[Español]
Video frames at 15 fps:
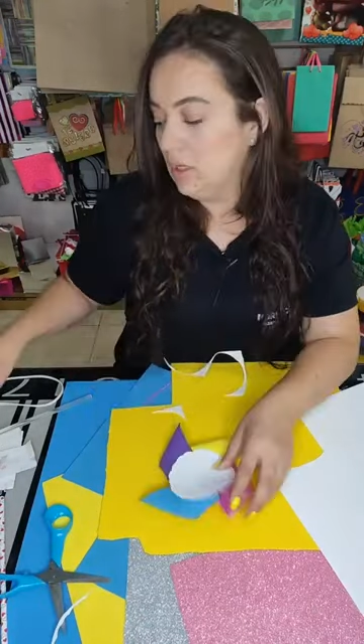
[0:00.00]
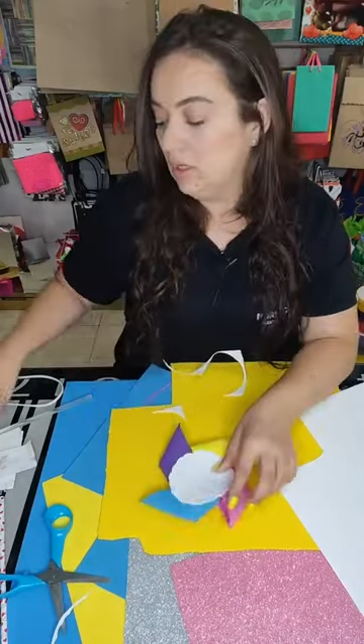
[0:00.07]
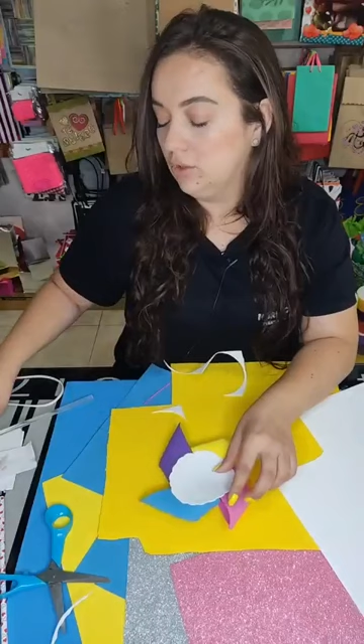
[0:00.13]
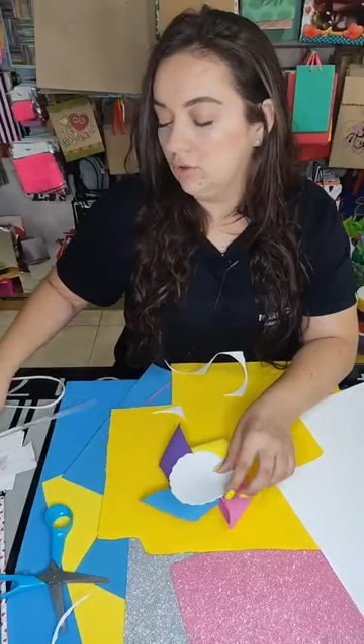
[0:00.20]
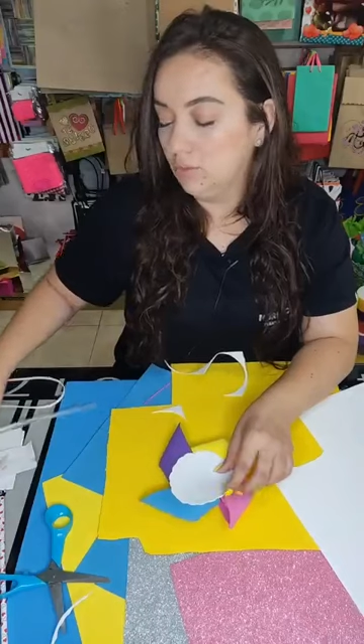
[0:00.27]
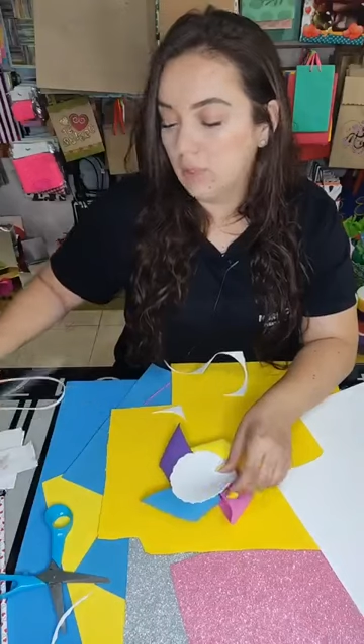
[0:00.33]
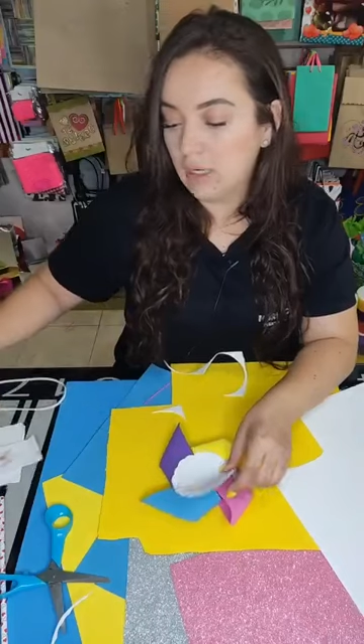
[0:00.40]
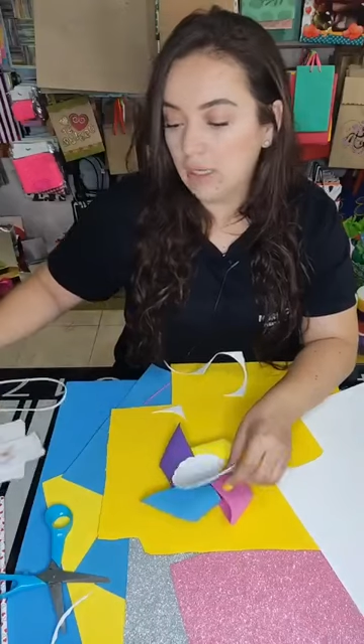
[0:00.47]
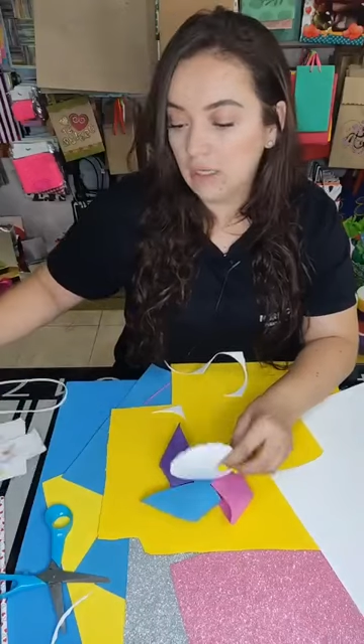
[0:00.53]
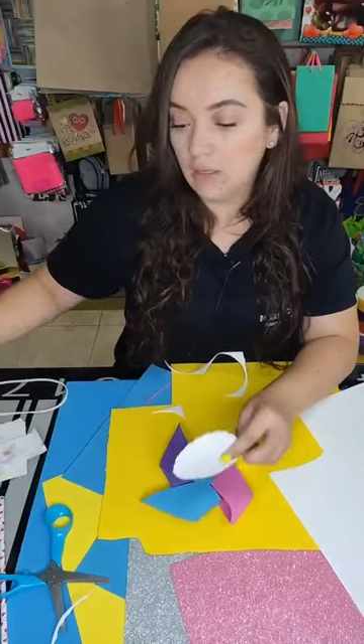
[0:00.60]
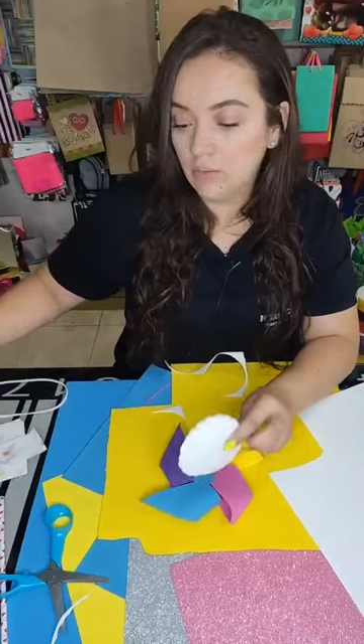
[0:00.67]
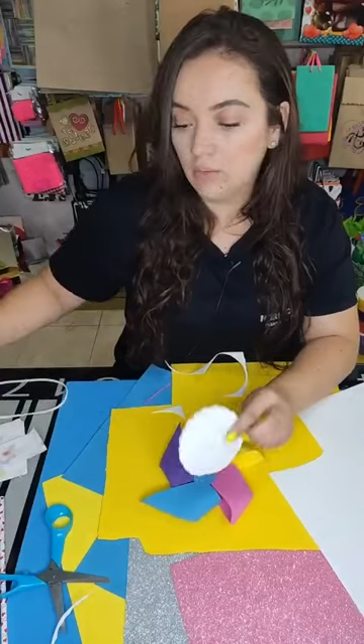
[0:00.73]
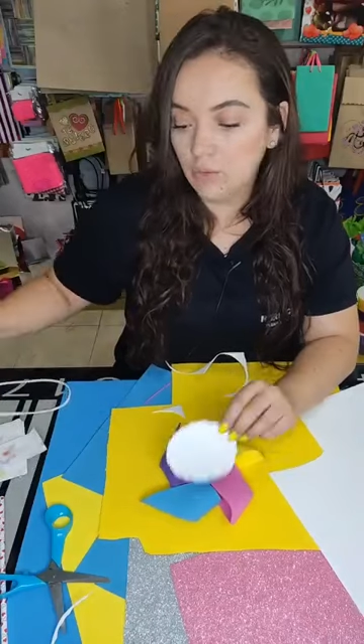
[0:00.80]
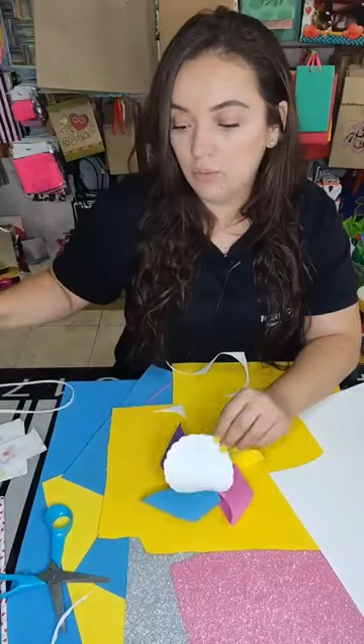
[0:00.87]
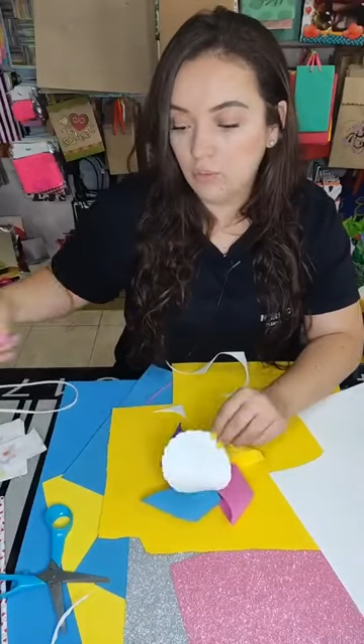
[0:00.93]
y nos va a
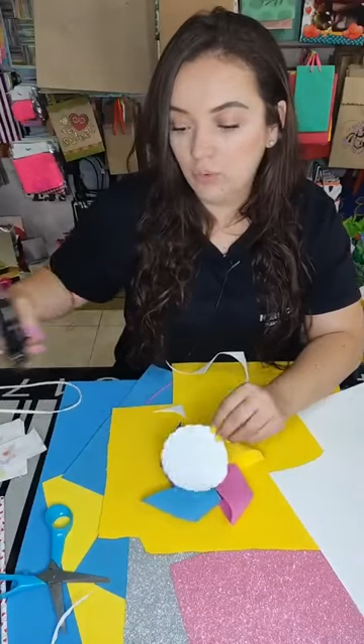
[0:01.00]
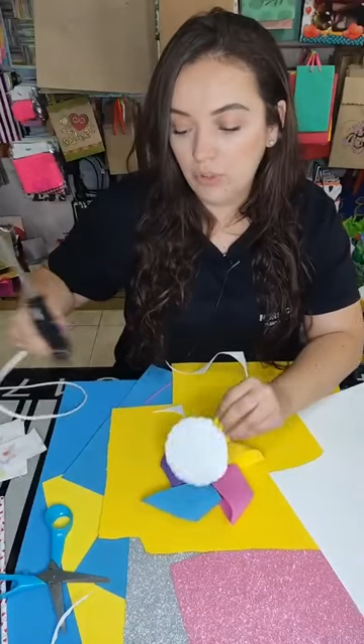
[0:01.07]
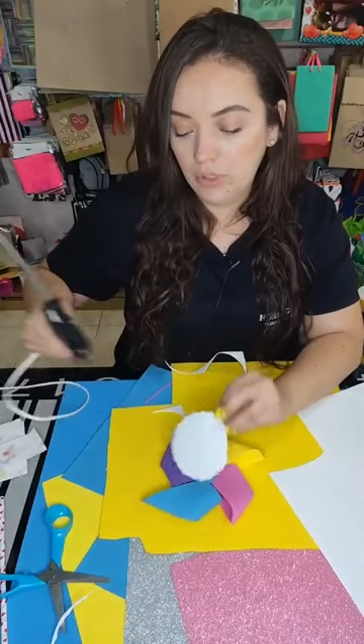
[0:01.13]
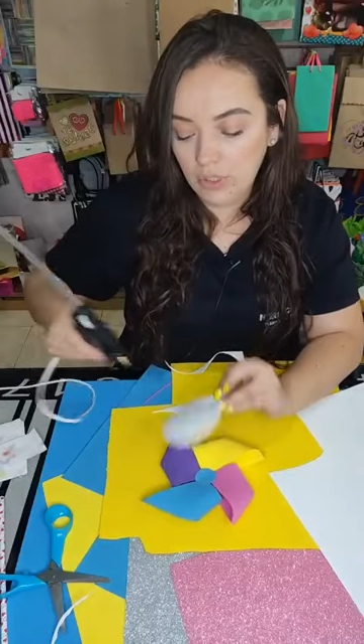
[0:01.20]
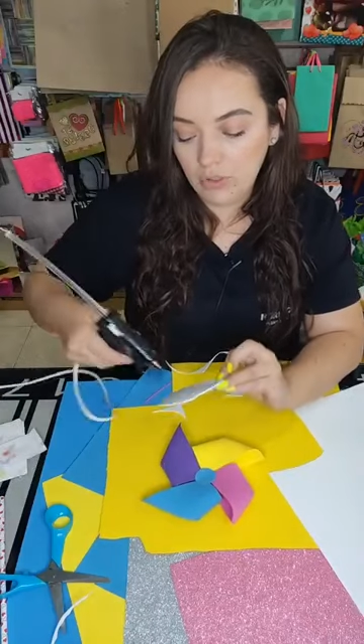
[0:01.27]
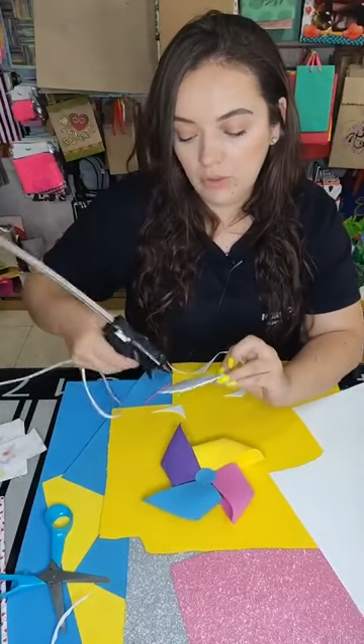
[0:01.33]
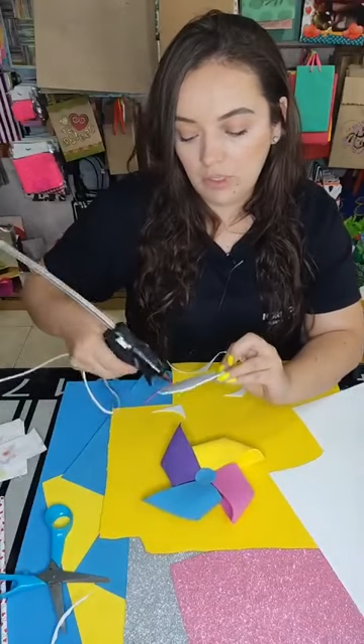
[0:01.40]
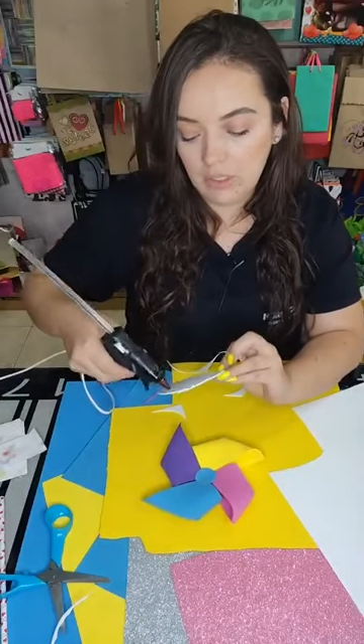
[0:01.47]
quedar muy pulido